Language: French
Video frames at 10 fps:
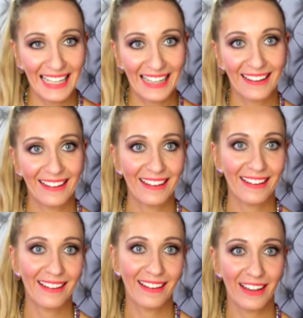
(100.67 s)

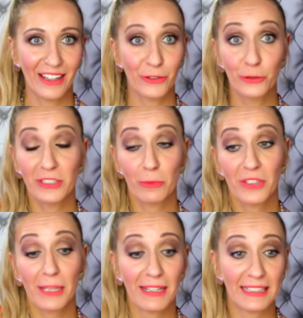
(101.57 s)
Euh, je vous ai
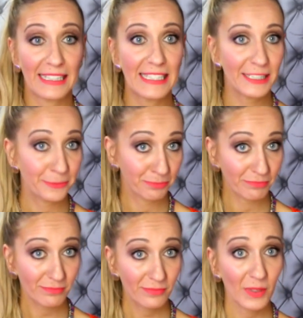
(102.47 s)
montré ma technique.
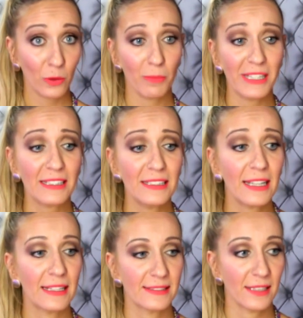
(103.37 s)
ma
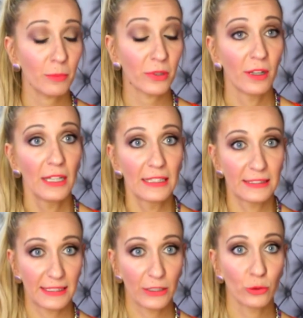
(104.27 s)
technique elle est simple,
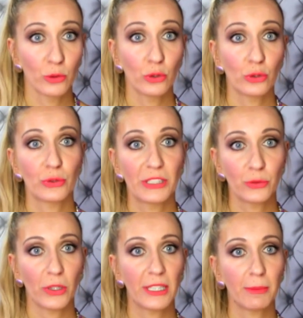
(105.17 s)
c'est que je
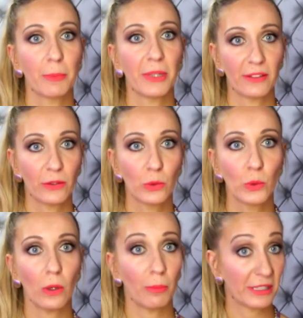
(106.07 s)
nettoyais mes
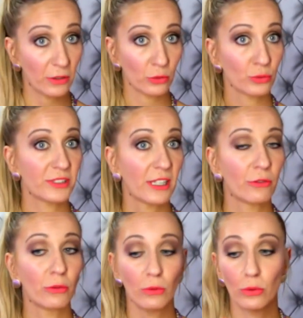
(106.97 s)
pinceaux en mettant du
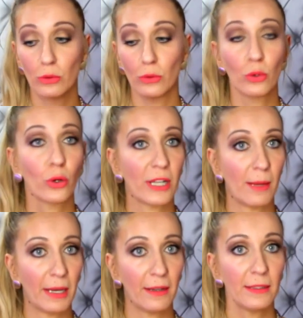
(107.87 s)
savon euh, au creux de
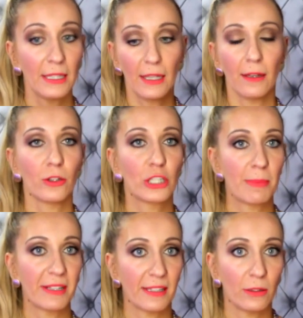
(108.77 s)
la main, euh, je
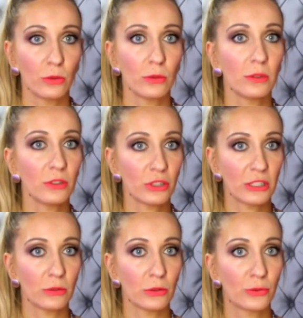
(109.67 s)
les passe à l'eau,
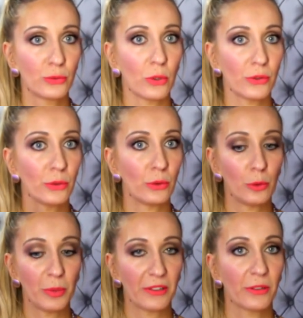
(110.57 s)
je tourne
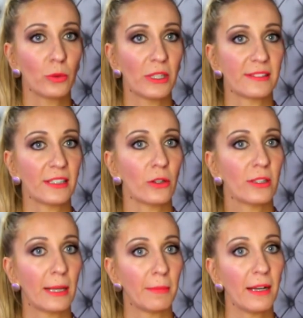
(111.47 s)
le pinceau à
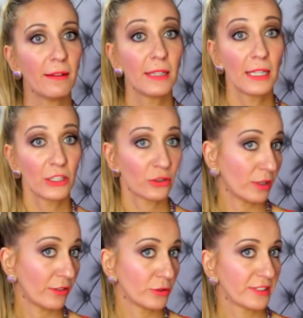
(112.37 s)
l'intérieur de la main,
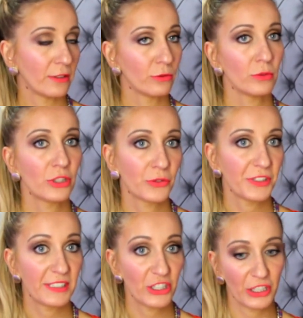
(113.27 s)
j'enlève le savon et je
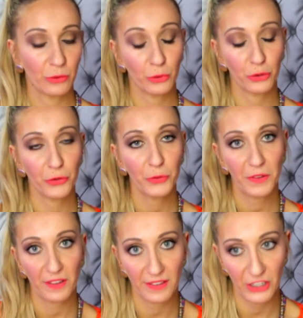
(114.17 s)
fais sécher. Donc je
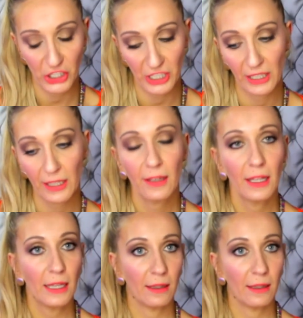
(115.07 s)
faisais sécher,